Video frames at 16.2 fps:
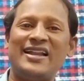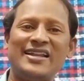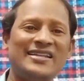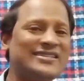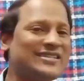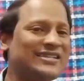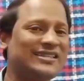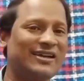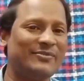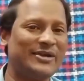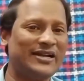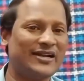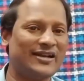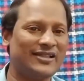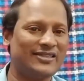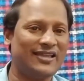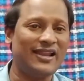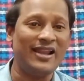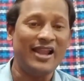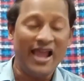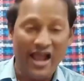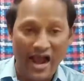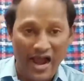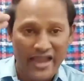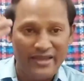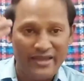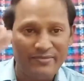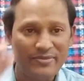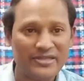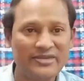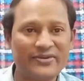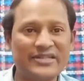அரசு தமிழகத்தில்
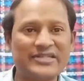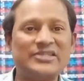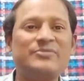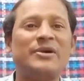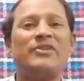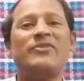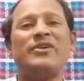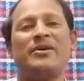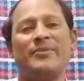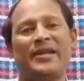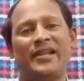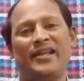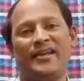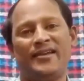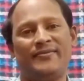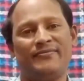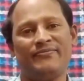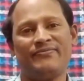ஐம்பது வருஷமாகவும் அமையல